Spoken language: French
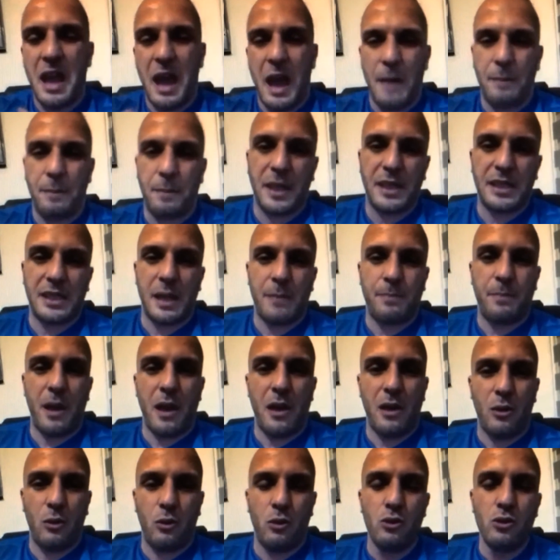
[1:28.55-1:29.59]
Après, ça
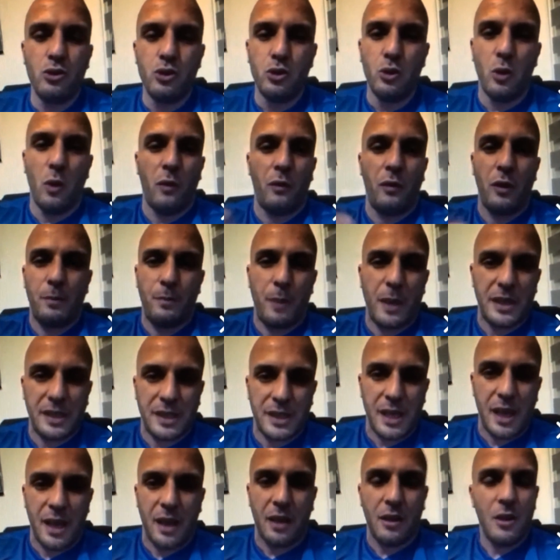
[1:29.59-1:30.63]
part en couille. Nous, on veut pas de
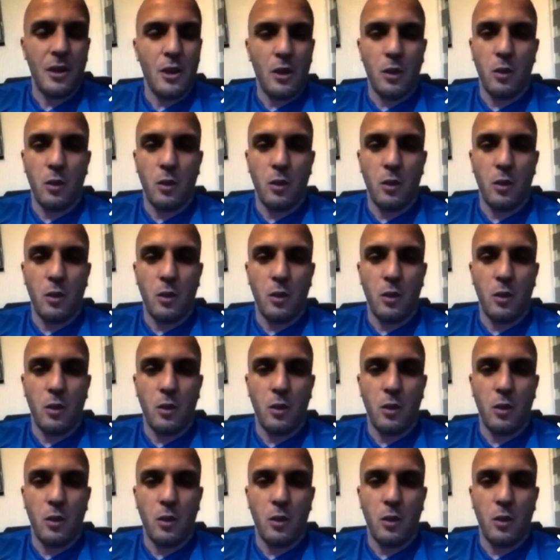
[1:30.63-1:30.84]
ça.